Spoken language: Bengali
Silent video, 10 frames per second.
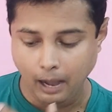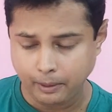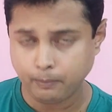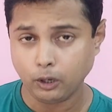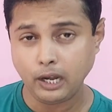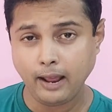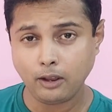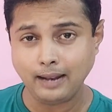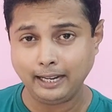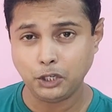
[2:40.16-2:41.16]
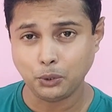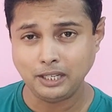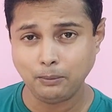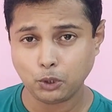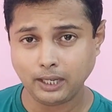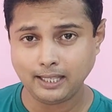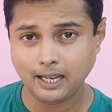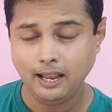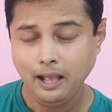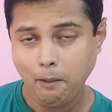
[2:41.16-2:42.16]
আমার বডি ল্যাঙ্গুয়েজ অ্যাটিটিউড নিয়ে বসে
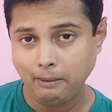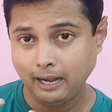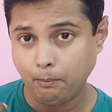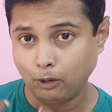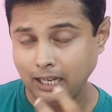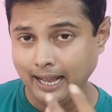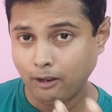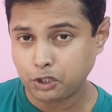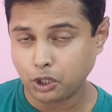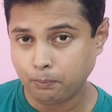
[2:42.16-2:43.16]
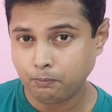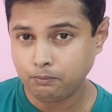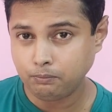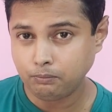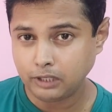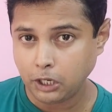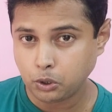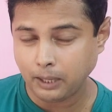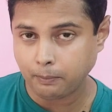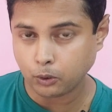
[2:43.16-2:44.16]
আছি মানে এখানে বডি ল্যাঙ্গুয়েজটাও
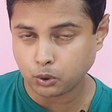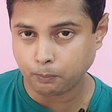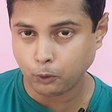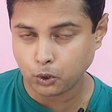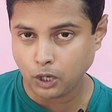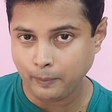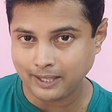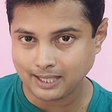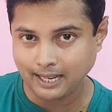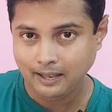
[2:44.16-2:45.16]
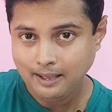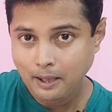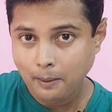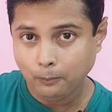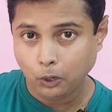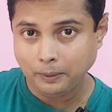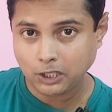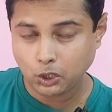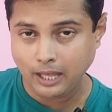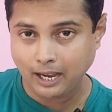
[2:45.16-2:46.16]
কিছুটা প্রশ্রয় পাচ্ছে
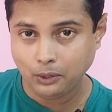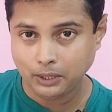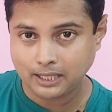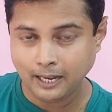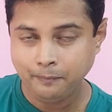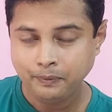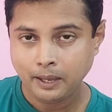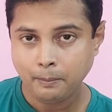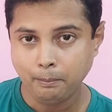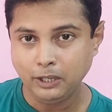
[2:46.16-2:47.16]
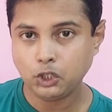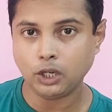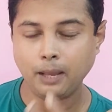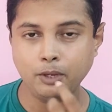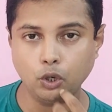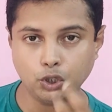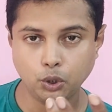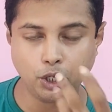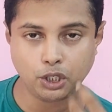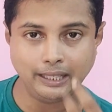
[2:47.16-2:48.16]
পরিবেশটা দেখানো হচ্ছে মিটশটে আমি
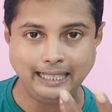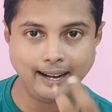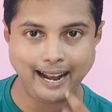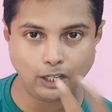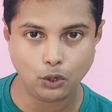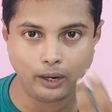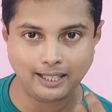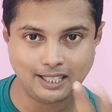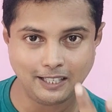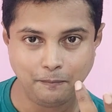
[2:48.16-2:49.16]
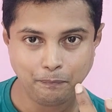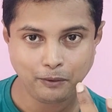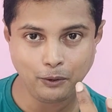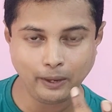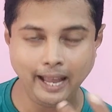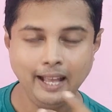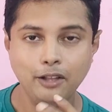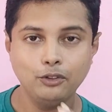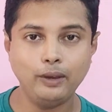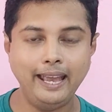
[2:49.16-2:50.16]
দর্শকের সাথে ইন্টারাক্টটা করাচ্ছি ওকে
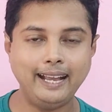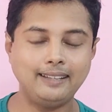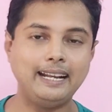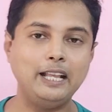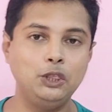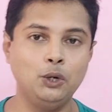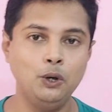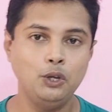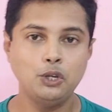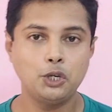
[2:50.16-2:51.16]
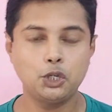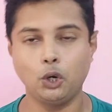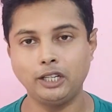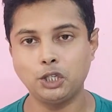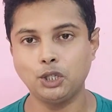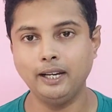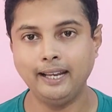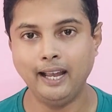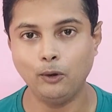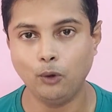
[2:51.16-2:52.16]
তো এক্ষেত্রে কিন্তু শটের
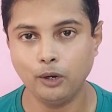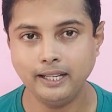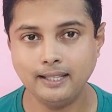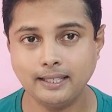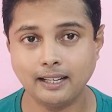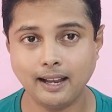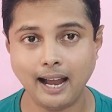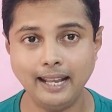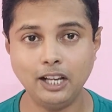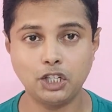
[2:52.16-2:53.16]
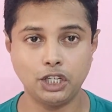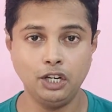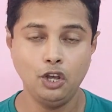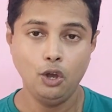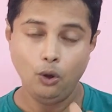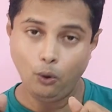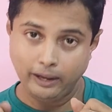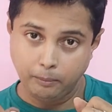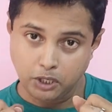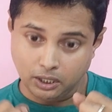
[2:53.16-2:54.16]
সঙ্গে অডিয়েন্সের কানেকশন
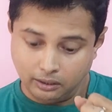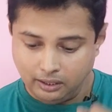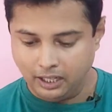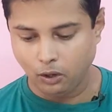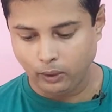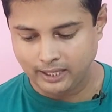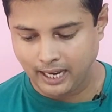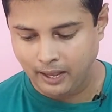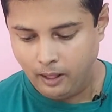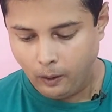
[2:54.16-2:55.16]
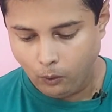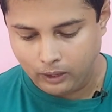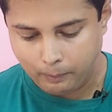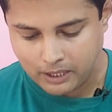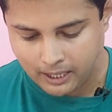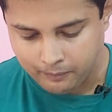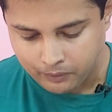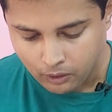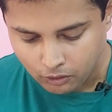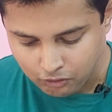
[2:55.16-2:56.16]
অনেক বেশি দৃঢ় হয়ে যায় অনেক বেশি
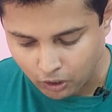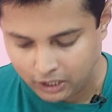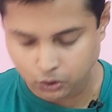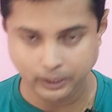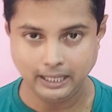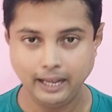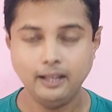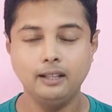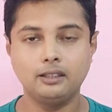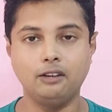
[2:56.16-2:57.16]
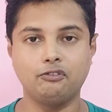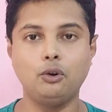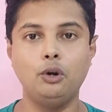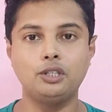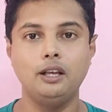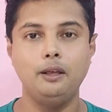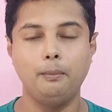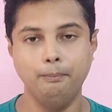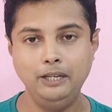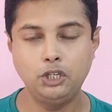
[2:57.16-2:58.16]
ফোকাস হয়ে যায় তো অফকোর্স
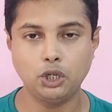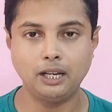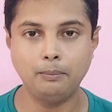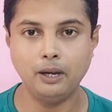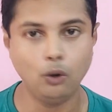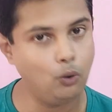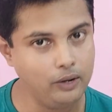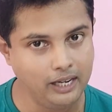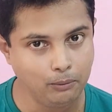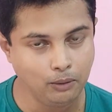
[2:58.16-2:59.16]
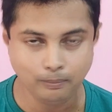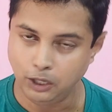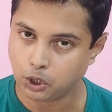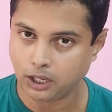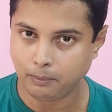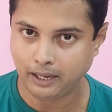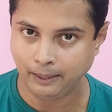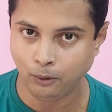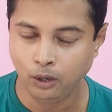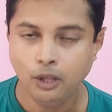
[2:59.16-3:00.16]
মিটশট আমরা কখন নেব মিটশট আমরা
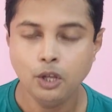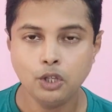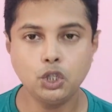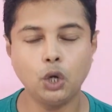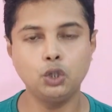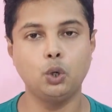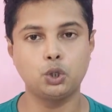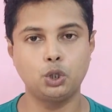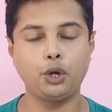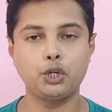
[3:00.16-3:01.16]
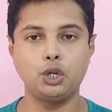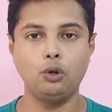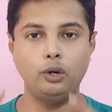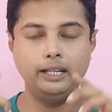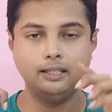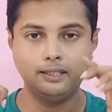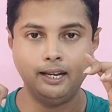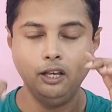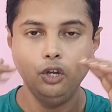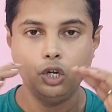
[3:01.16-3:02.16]
নেব যখন দর্শকের সঙ্গে
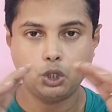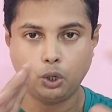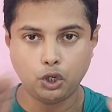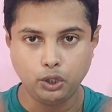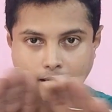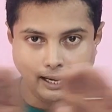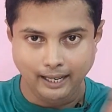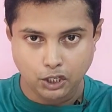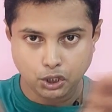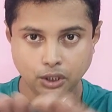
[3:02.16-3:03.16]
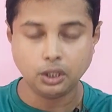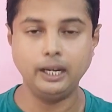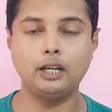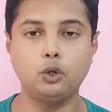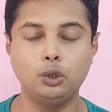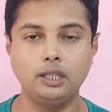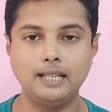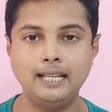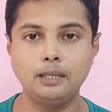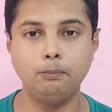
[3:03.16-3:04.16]
অডিয়েন্সের সরাসরি কানেকশন ক্রিয়েট করতে চাইছি